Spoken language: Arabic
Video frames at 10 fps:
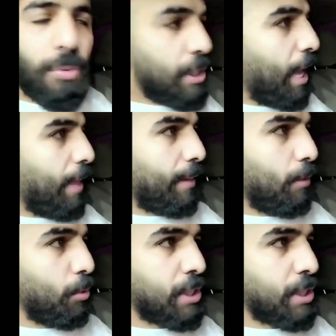وش
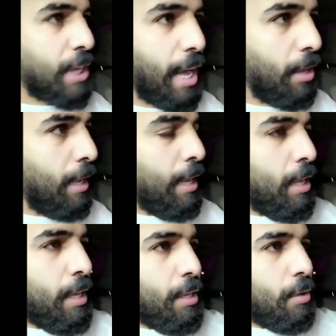هذا وش ها
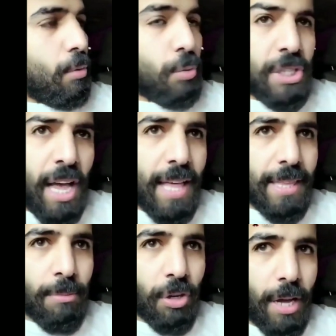وش
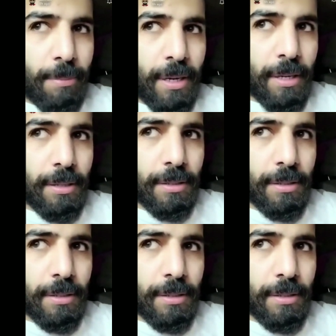هذه المقابله